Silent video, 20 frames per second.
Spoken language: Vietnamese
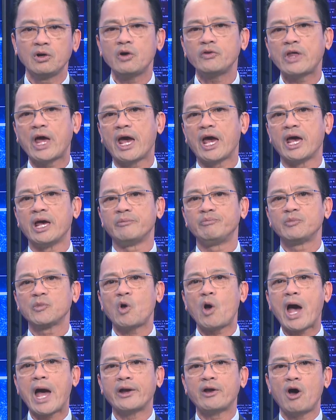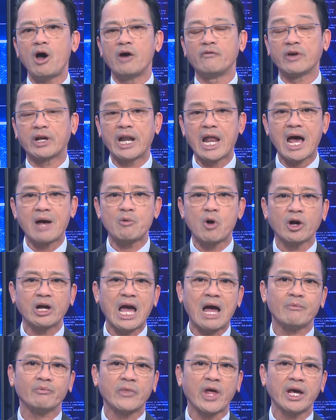có thể có ai đó ở Việt Nam họ
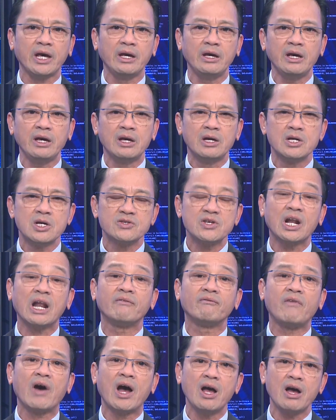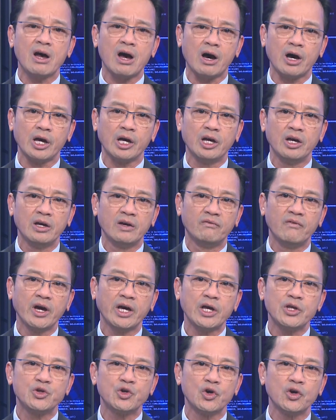cảm thấy rất là phấn khởi
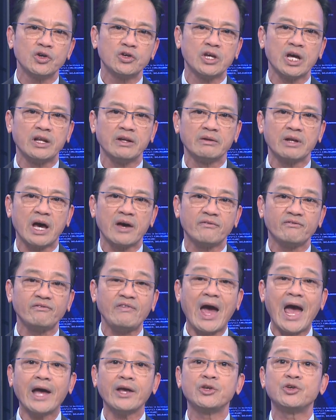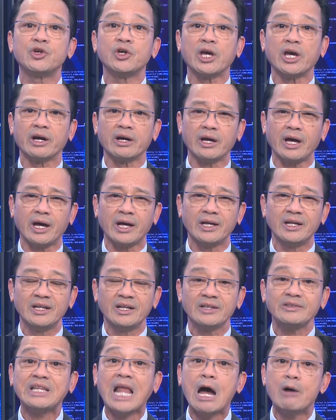với cái chương trình à, phát triển à,
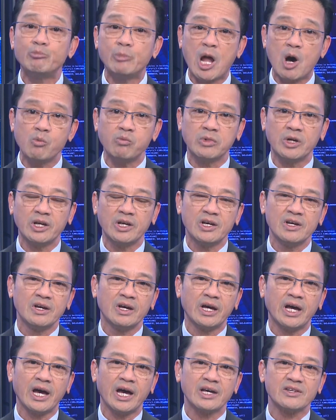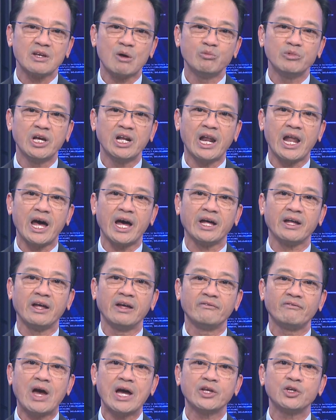tam nông à, giống như
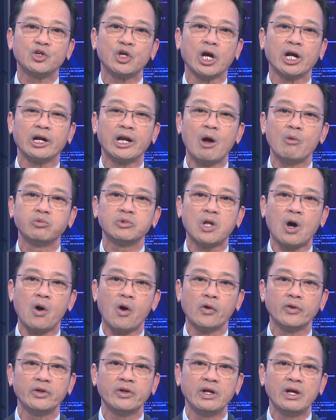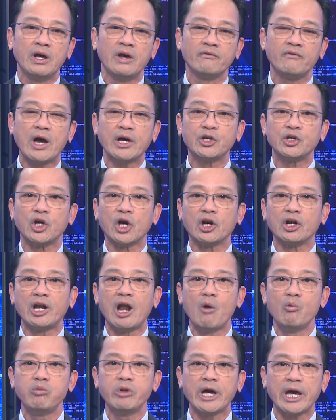là phát triển nông thôn phát triển
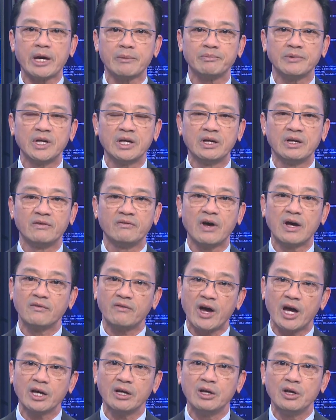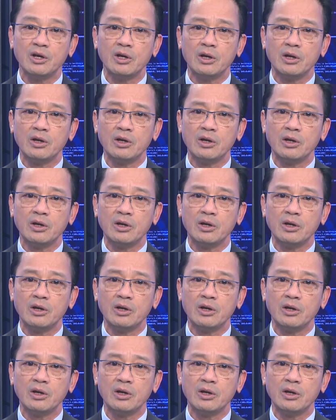nông nghiệp vân vân.